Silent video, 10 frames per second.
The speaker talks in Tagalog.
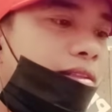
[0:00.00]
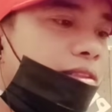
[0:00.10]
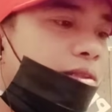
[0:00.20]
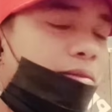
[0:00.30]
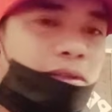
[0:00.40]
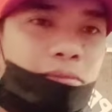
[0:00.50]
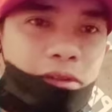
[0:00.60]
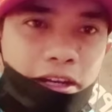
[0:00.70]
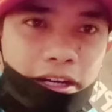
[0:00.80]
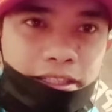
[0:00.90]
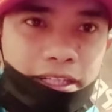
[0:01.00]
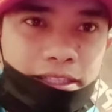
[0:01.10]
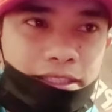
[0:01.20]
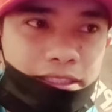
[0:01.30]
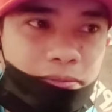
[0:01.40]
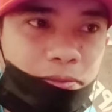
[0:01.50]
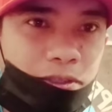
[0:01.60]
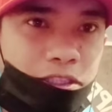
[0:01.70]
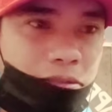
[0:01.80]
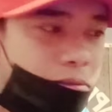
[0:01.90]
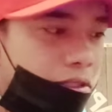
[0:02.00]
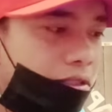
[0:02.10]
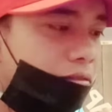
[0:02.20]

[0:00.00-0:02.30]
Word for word: so memory card niya is 64 GB